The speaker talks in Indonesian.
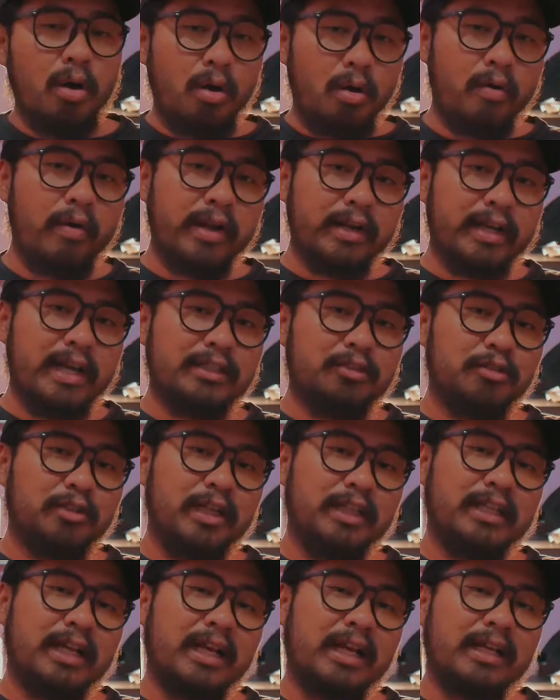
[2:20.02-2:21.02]
Alright guys,
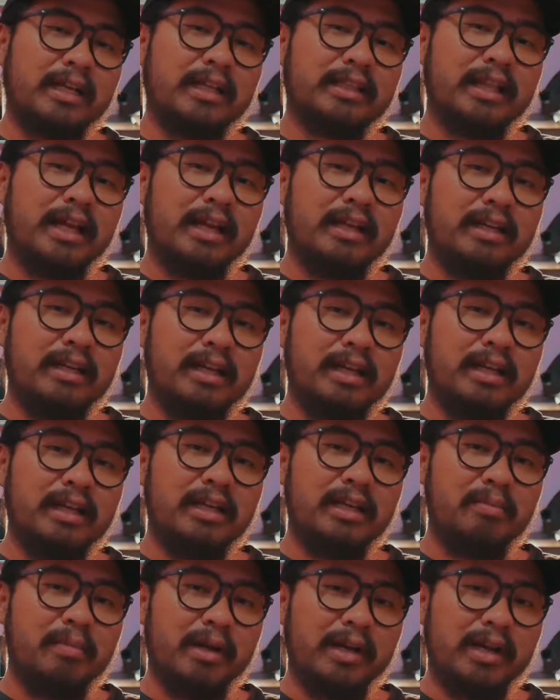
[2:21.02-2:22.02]
jadi caranya tadi
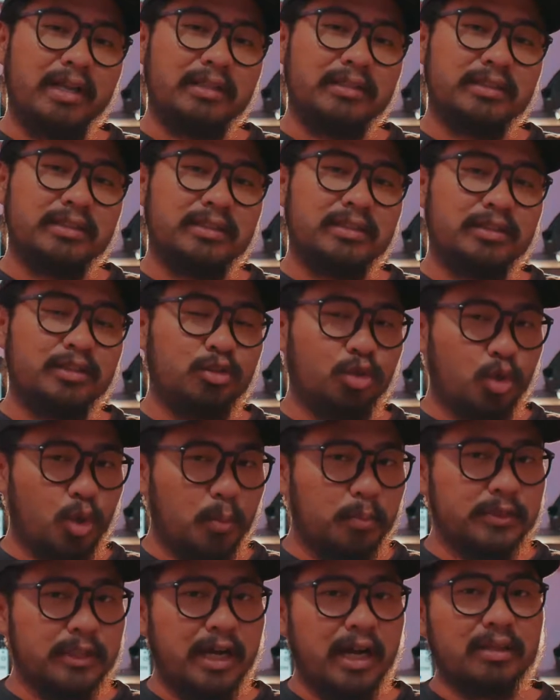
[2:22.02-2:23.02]
gimana?
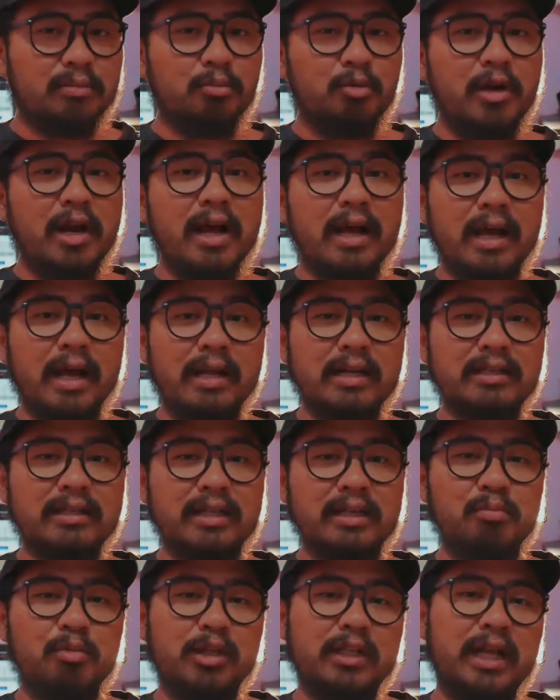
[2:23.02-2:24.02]
Cukup sangat mudah kan?
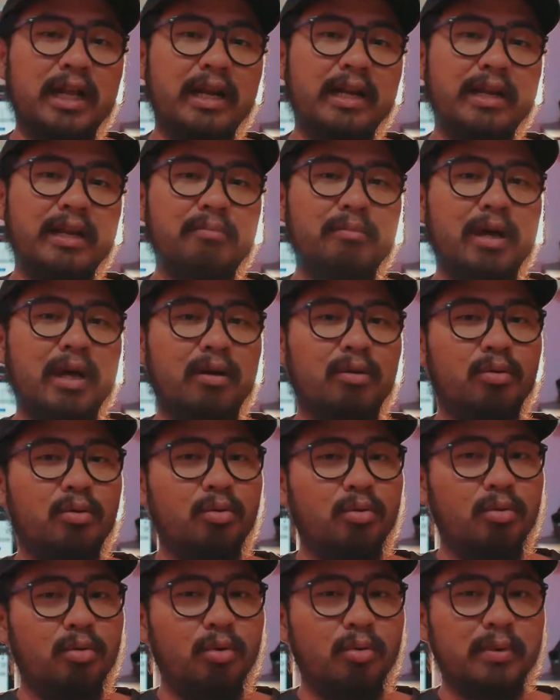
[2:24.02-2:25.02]
Jadi buat kalian yang
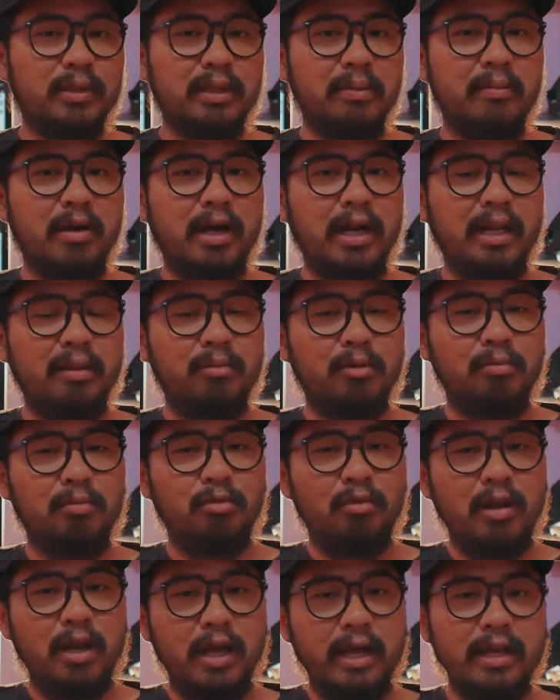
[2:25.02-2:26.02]
baru pertama kali
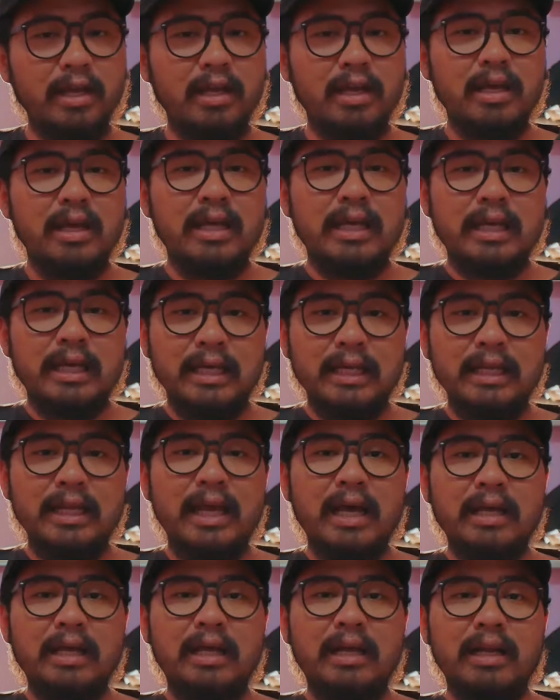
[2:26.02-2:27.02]
memulai, ini
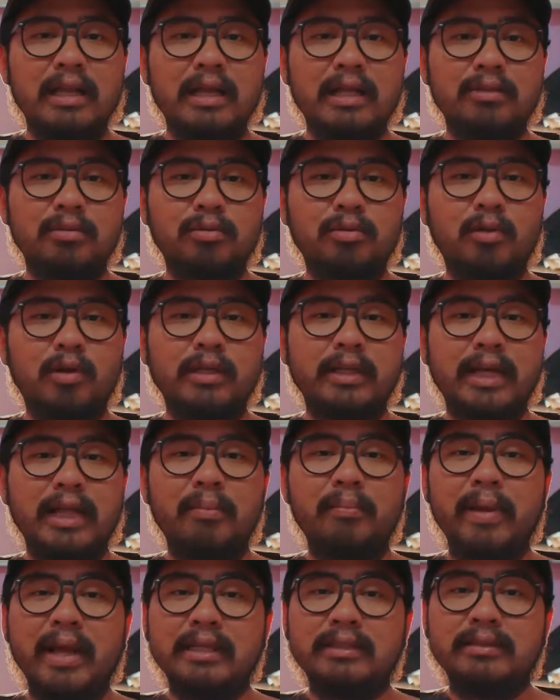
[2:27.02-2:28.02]
adalah
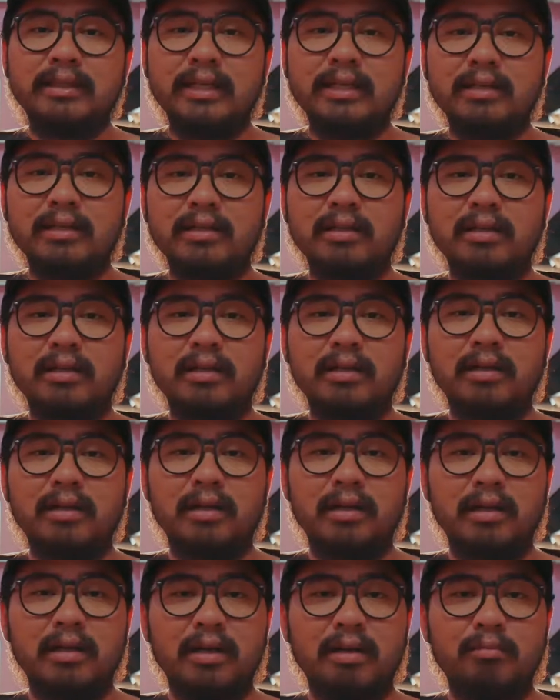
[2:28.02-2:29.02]
tutorial basic
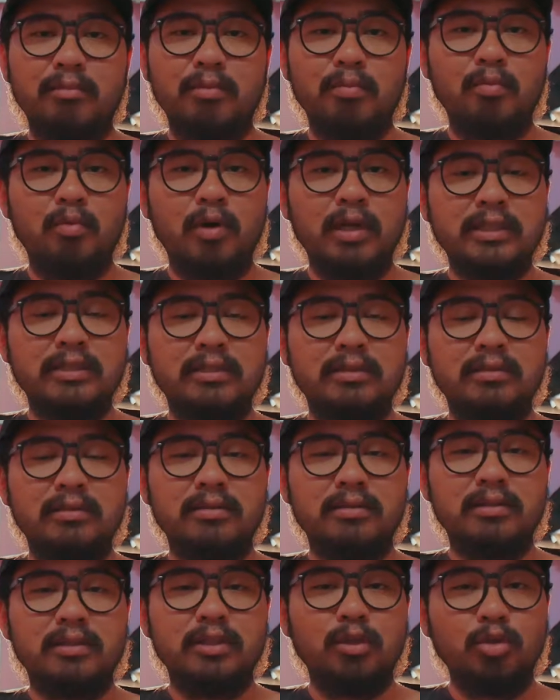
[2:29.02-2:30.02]
uh, membuat
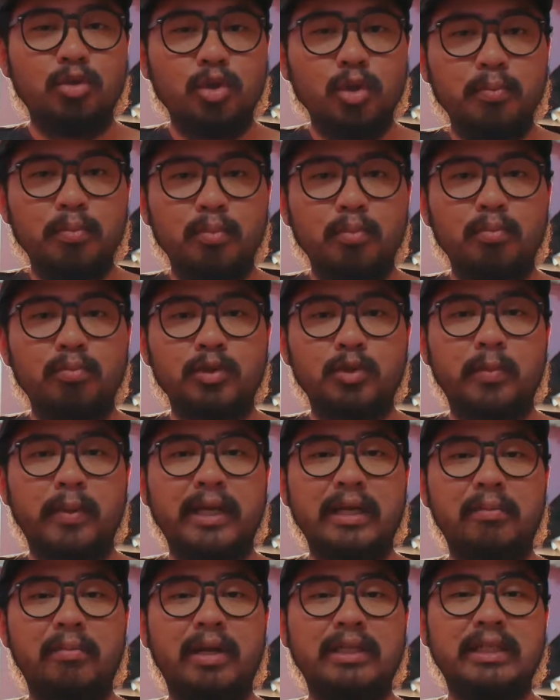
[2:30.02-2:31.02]
YouTube supaya
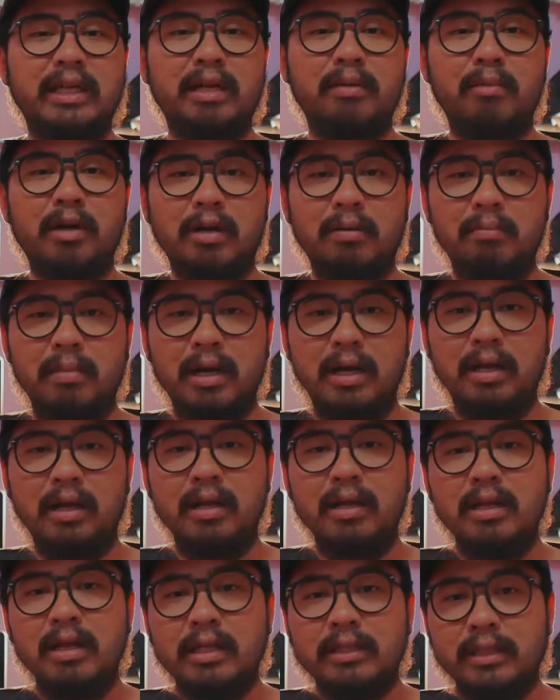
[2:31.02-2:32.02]
gimana cara yang berkembang.
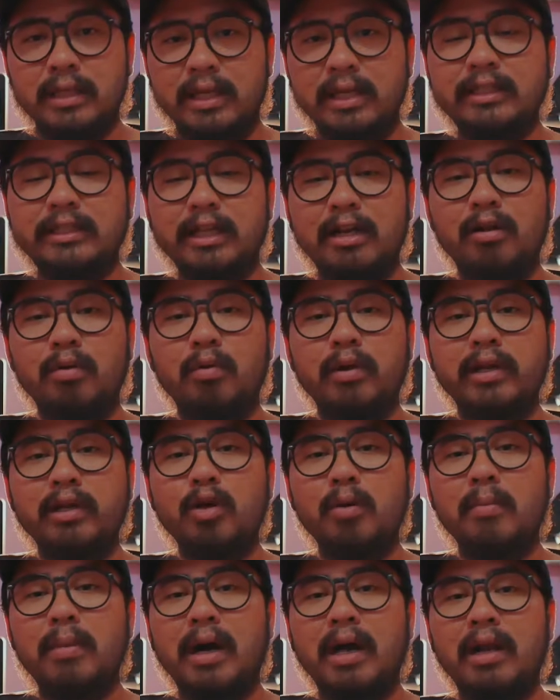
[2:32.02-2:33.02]
Jadi di channel gue ini
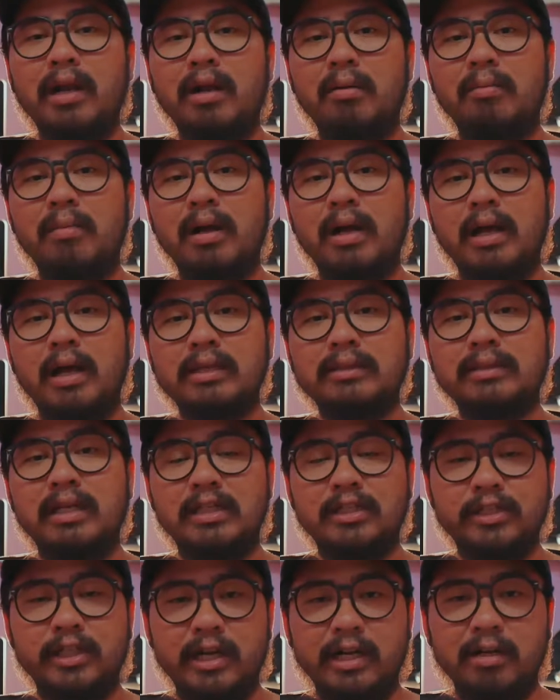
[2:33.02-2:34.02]
gue bakal ngebahas dan
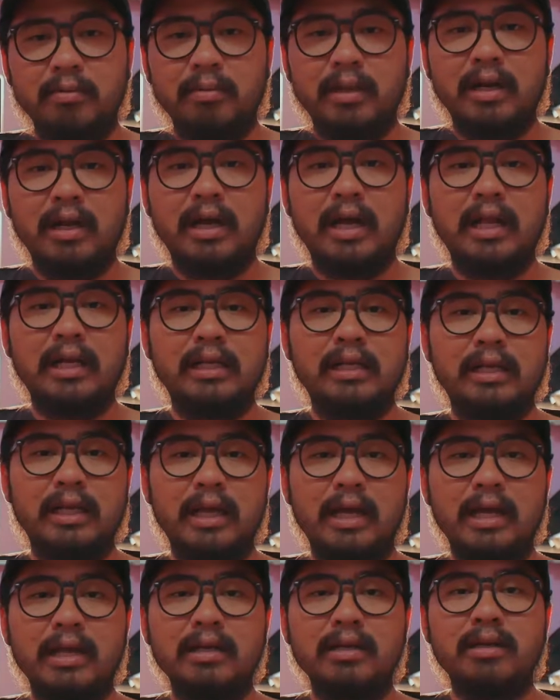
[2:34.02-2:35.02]
sharing kepada
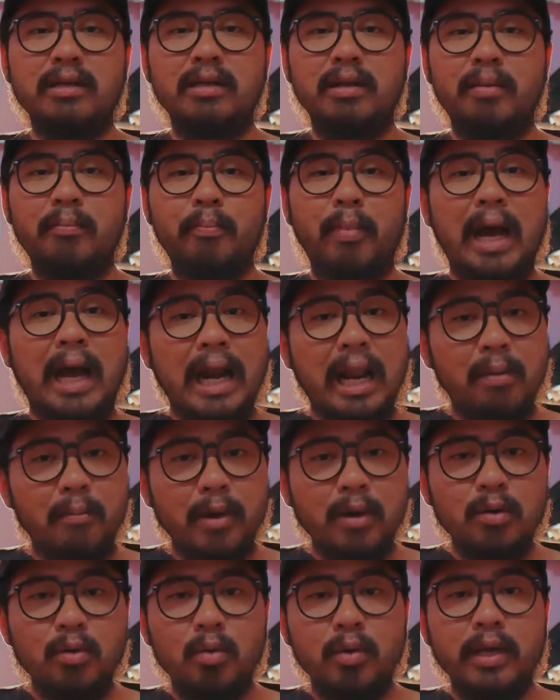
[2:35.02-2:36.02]
kalian
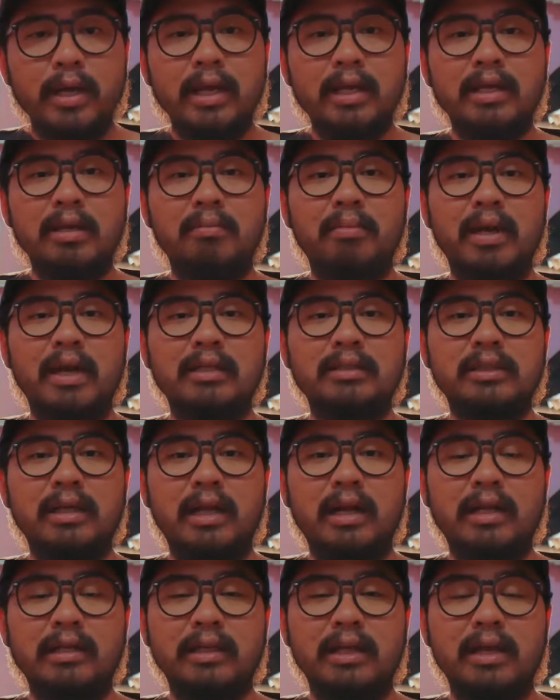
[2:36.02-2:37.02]
pengalaman gue gimana
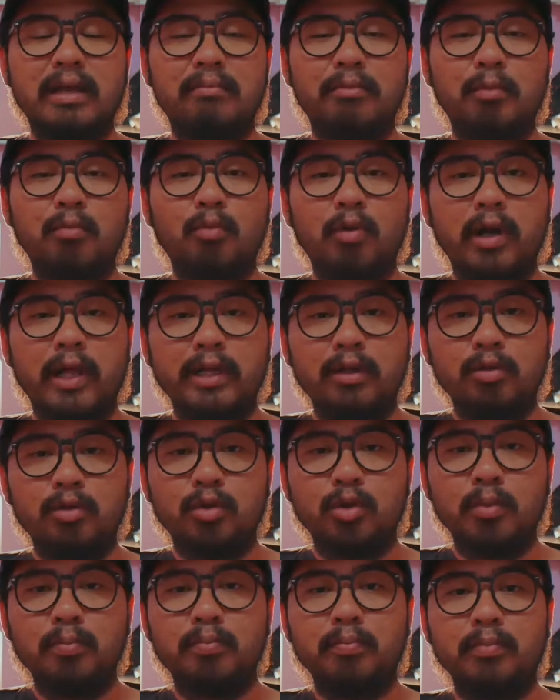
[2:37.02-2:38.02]
caranya memulai
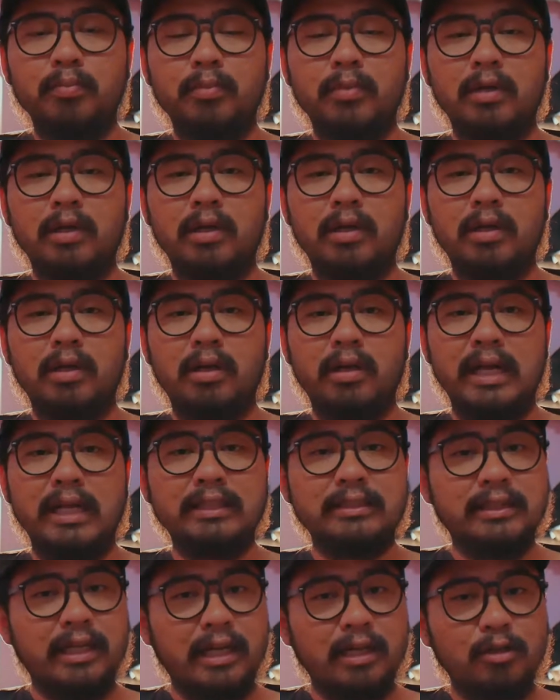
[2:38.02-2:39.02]
YouTube uh, dan
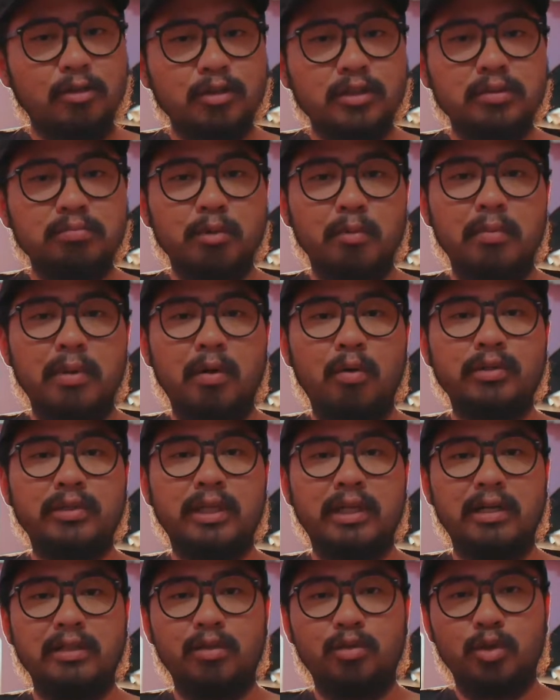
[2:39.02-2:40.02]
serius membangun
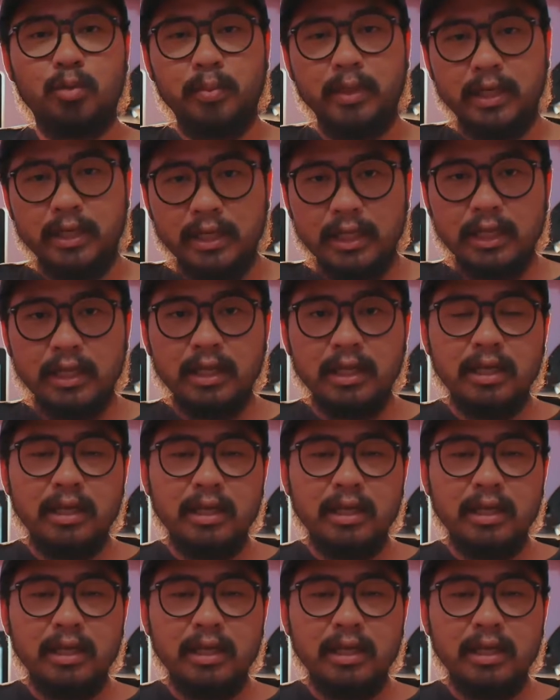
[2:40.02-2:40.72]
channel YouTube ini